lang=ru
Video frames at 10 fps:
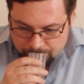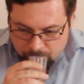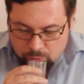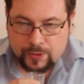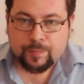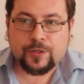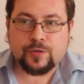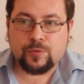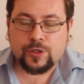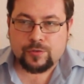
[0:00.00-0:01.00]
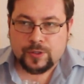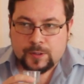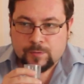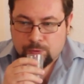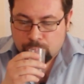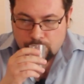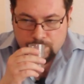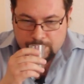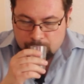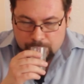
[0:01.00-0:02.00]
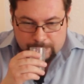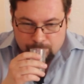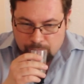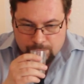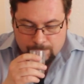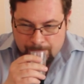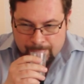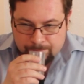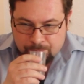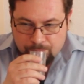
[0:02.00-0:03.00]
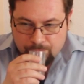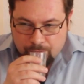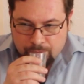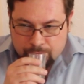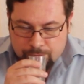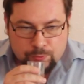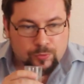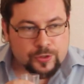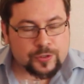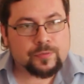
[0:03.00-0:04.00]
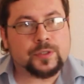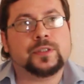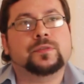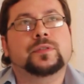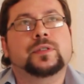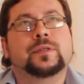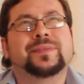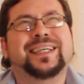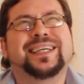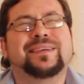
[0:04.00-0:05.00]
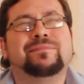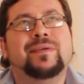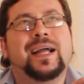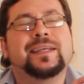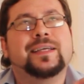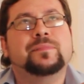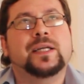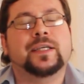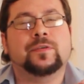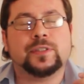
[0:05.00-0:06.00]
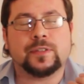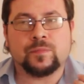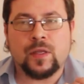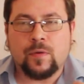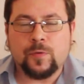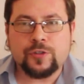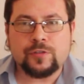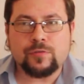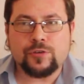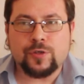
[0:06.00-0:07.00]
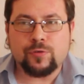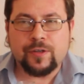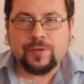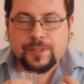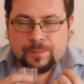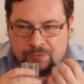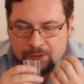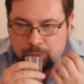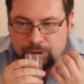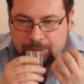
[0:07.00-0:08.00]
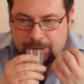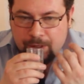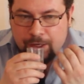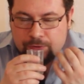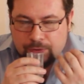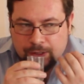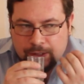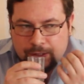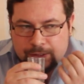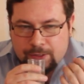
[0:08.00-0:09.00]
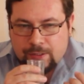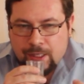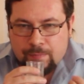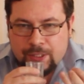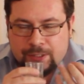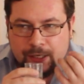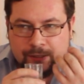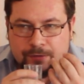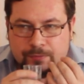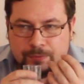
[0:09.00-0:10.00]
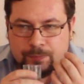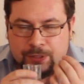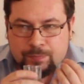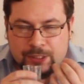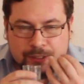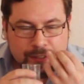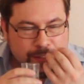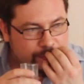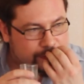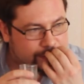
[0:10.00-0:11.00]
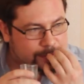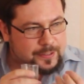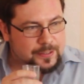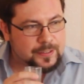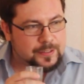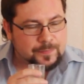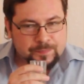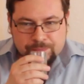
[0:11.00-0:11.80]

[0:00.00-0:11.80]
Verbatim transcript: Ну вот опять же, больше вот этих фруктовых ноток, больше Э, цветочных вот этих вот каких-то маленьких-маленьких, вот их очень сложно уловить, но ты понимаешь, вот где-то там проскакивает, где-то здесь.